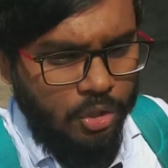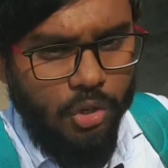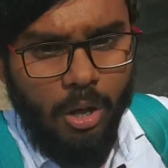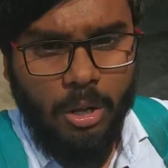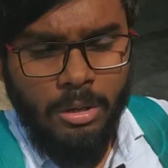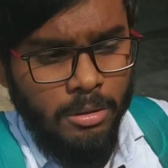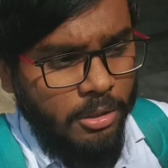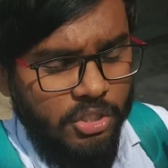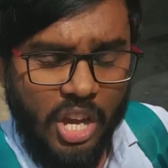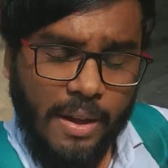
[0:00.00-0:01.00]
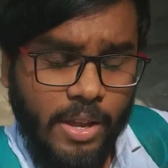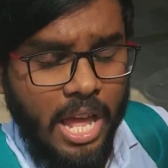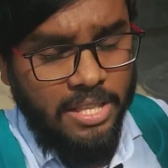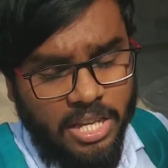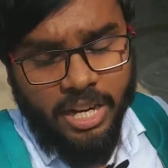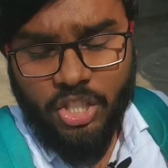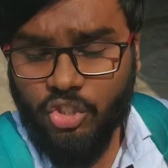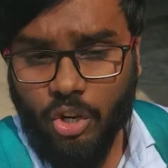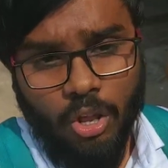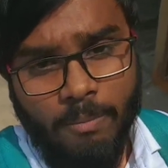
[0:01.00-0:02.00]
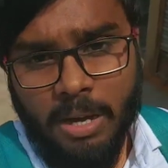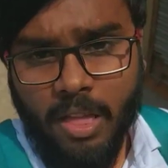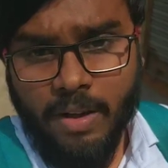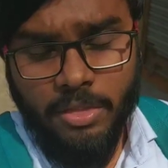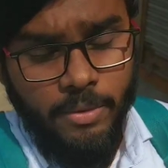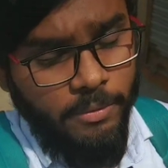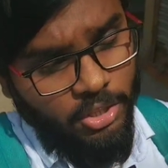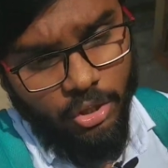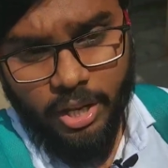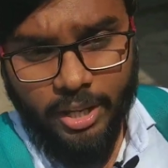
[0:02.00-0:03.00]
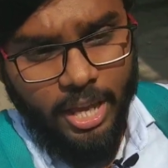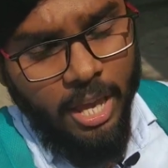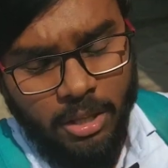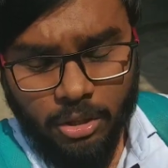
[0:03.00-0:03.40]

চলো ঝামেলা আজকে একটা চরম বাধা বাঁধবে ভিতরে গিয়ে